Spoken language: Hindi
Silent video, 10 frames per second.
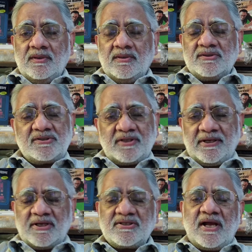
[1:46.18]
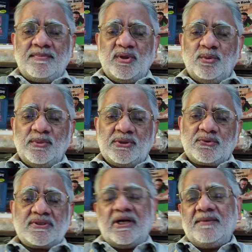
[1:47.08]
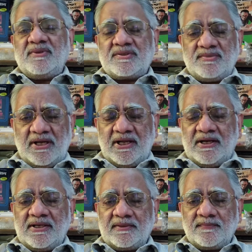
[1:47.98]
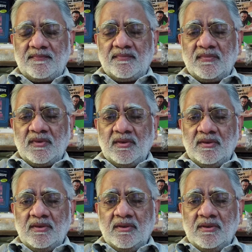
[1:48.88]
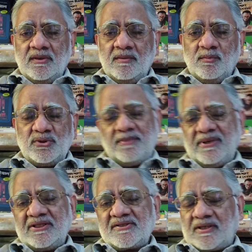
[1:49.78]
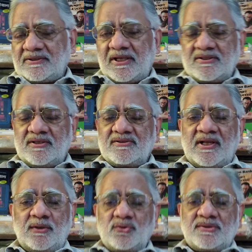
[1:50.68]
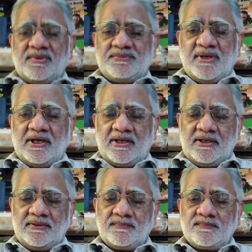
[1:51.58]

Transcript: जिस तरीके से आपने होम डेकोरेशन गाइड में समझाया है मुझे बड़ी सरलता से सारा कुछ समझ में आ रहा है